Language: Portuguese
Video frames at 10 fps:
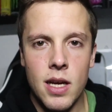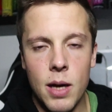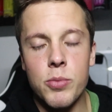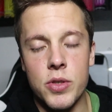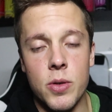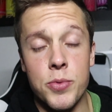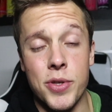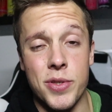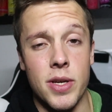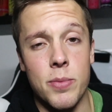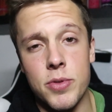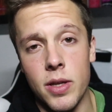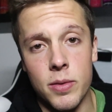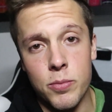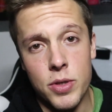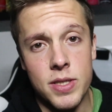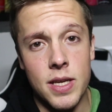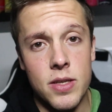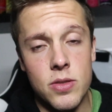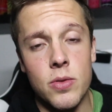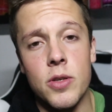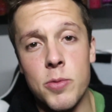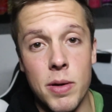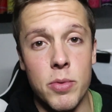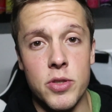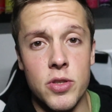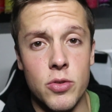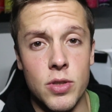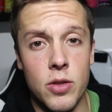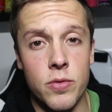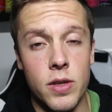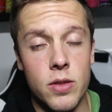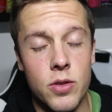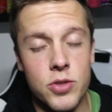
Há muitas opções, ok pessoal? Por isso é isso, espero que vocês tenham gostado do vídeo,